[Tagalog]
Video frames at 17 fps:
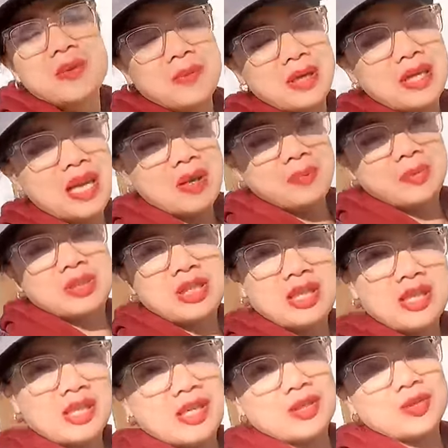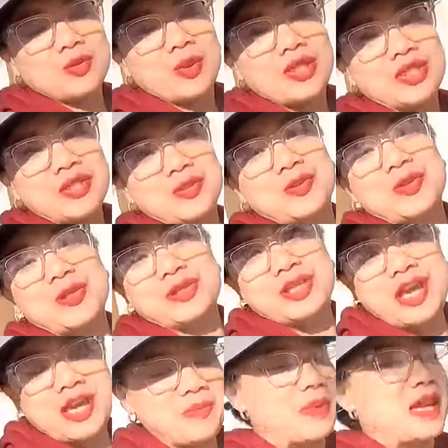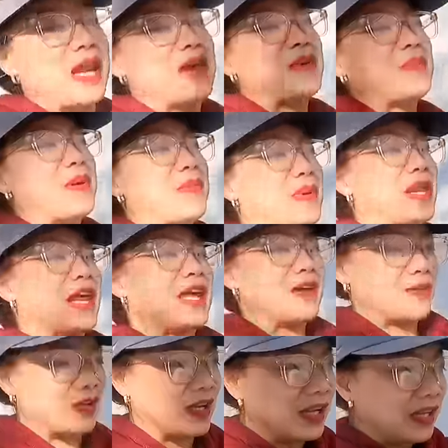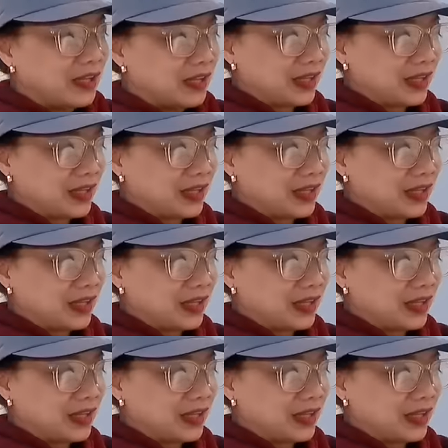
Malapit na rin ang 2030. Ay, malayo pa pala yun.